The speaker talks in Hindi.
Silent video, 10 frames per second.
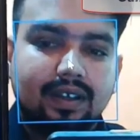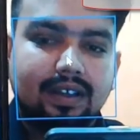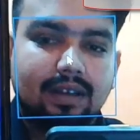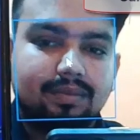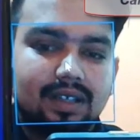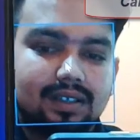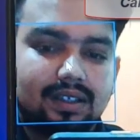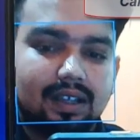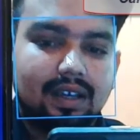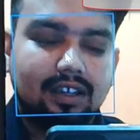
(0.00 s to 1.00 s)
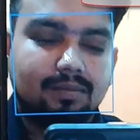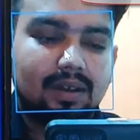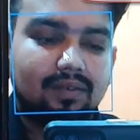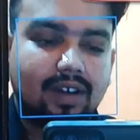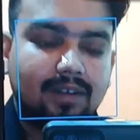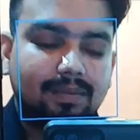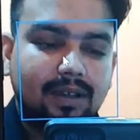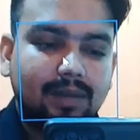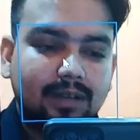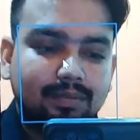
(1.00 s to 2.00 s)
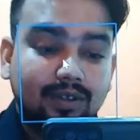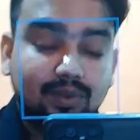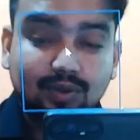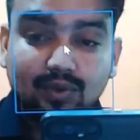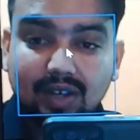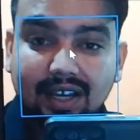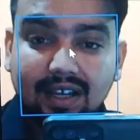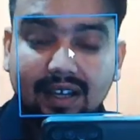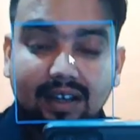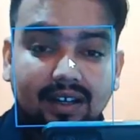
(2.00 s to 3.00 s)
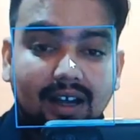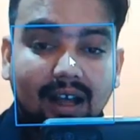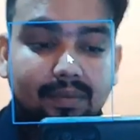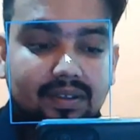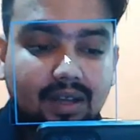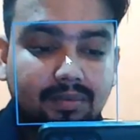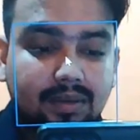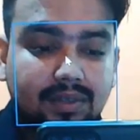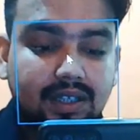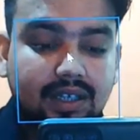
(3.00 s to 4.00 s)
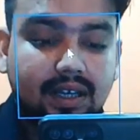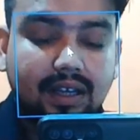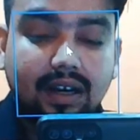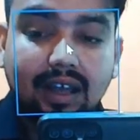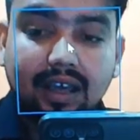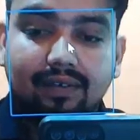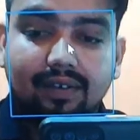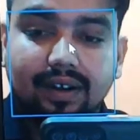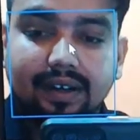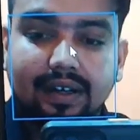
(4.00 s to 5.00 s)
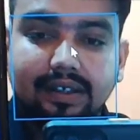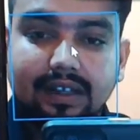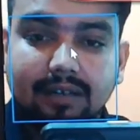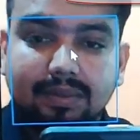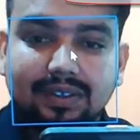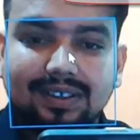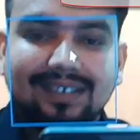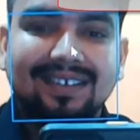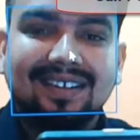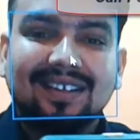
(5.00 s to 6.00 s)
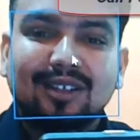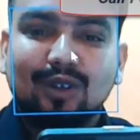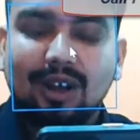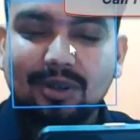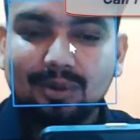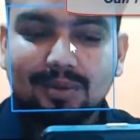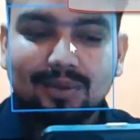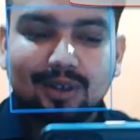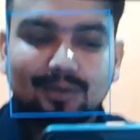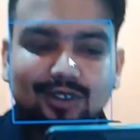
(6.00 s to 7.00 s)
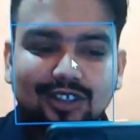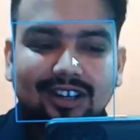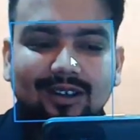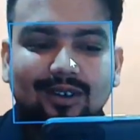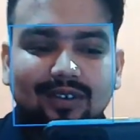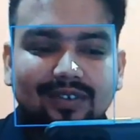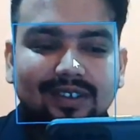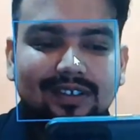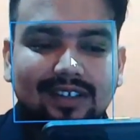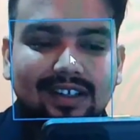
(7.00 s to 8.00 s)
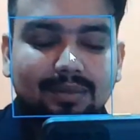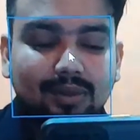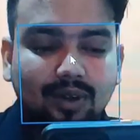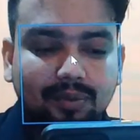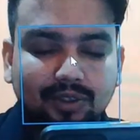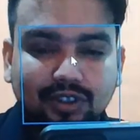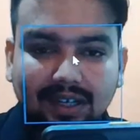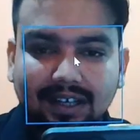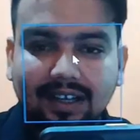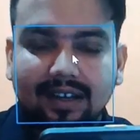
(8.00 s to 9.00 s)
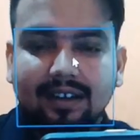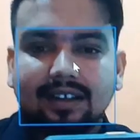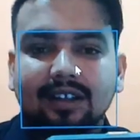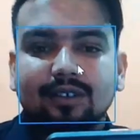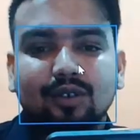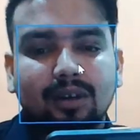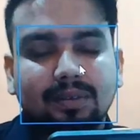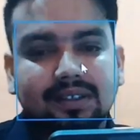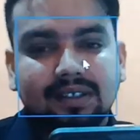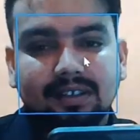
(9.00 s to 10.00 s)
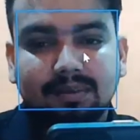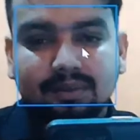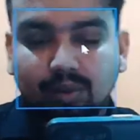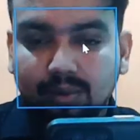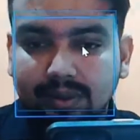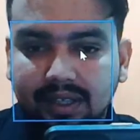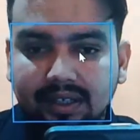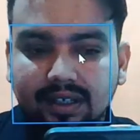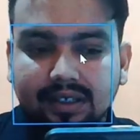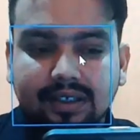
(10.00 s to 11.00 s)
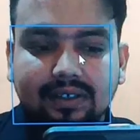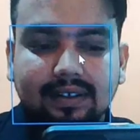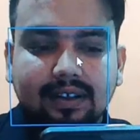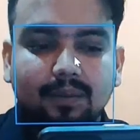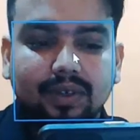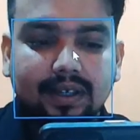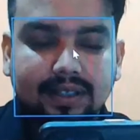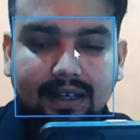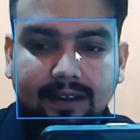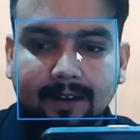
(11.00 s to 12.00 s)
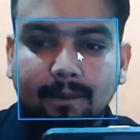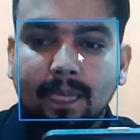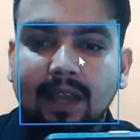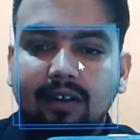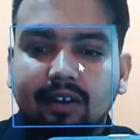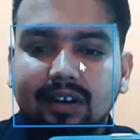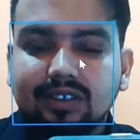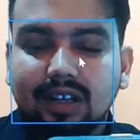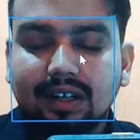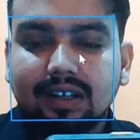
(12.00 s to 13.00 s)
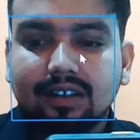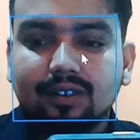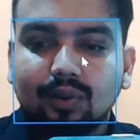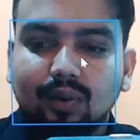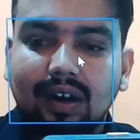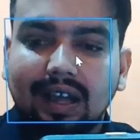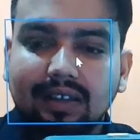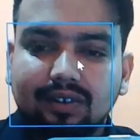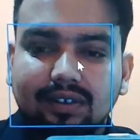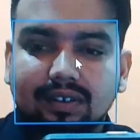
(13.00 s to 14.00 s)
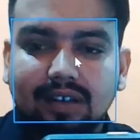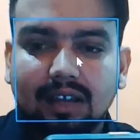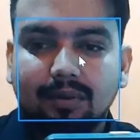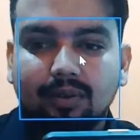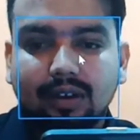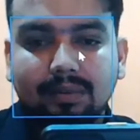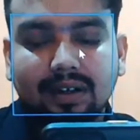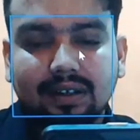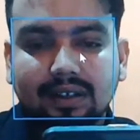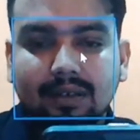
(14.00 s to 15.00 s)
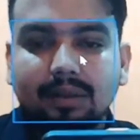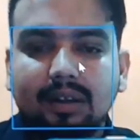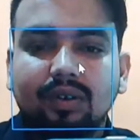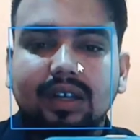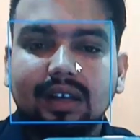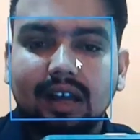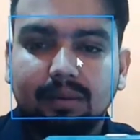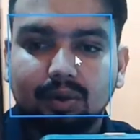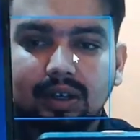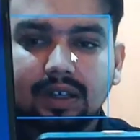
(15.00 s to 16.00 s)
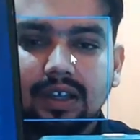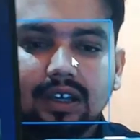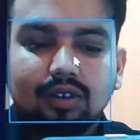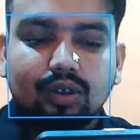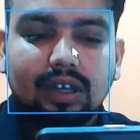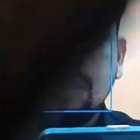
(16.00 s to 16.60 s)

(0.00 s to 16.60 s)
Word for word: ये आप देख सकते हैं इसमें एफ आर पी बाईपास हो चुका है आपके सामने हमने देखा है लाइव 110 परसेंट तो आई होप ये वीडियो आपको अच्छा लगा होगा फ्रेंड्स अगर वीडियो आपको अच्छा लगा है तो कमेंट सेक्शन में ज़रूर बताइएगा कि ये ट्रिक आपको कैसा लगा और अच्छा लगा तो लाइक और सब्सक्राइब और कमेंट करना बिल्कुल ही ना भूलें तो ये